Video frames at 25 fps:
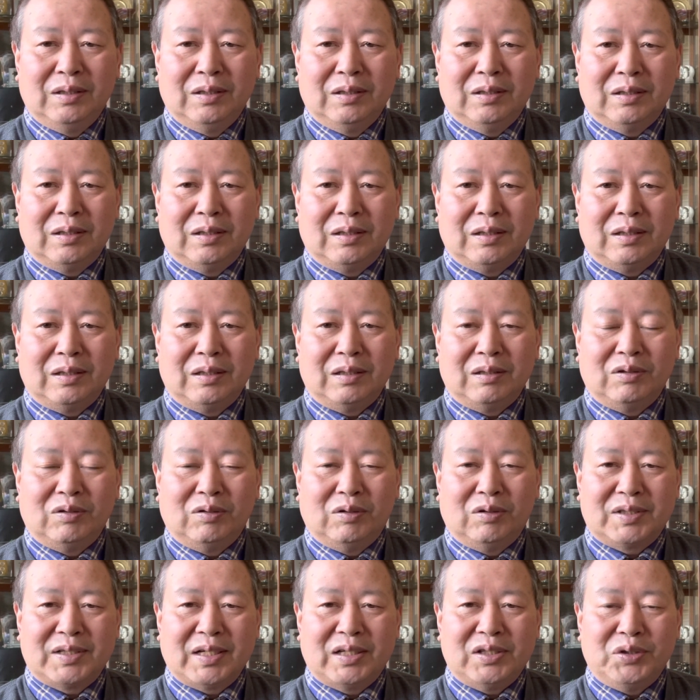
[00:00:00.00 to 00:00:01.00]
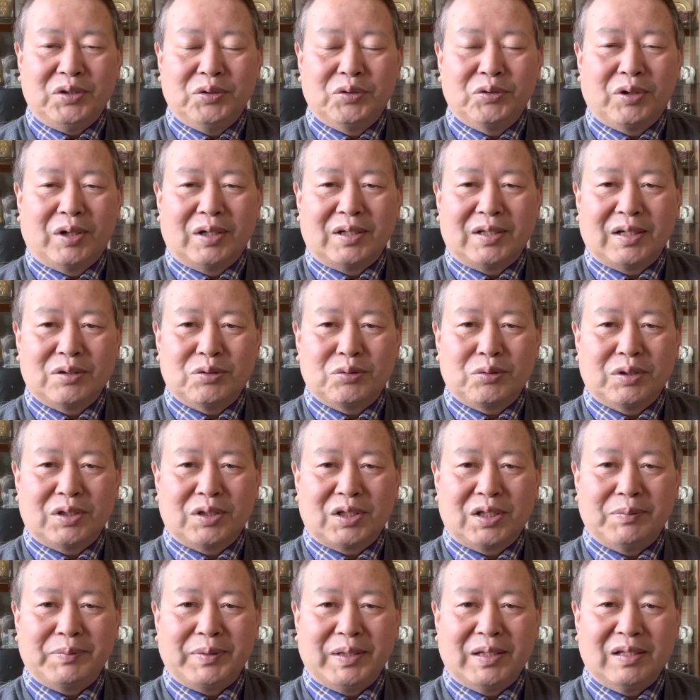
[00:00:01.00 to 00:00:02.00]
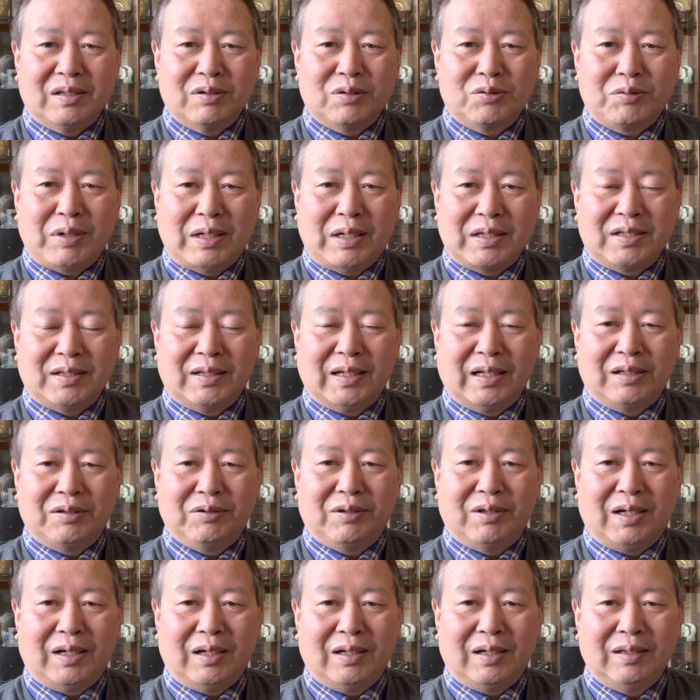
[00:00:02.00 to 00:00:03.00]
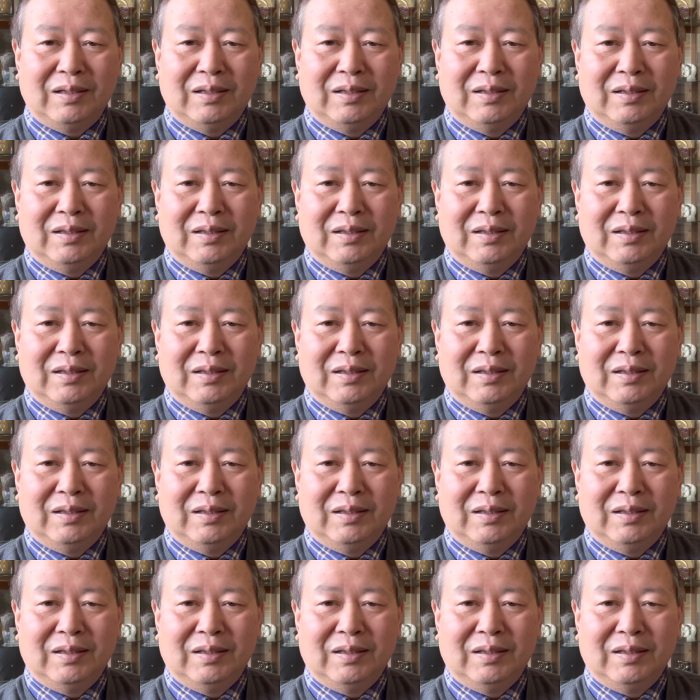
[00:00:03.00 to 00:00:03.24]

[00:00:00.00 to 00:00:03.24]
呃，我在油管上做视频，算起来的话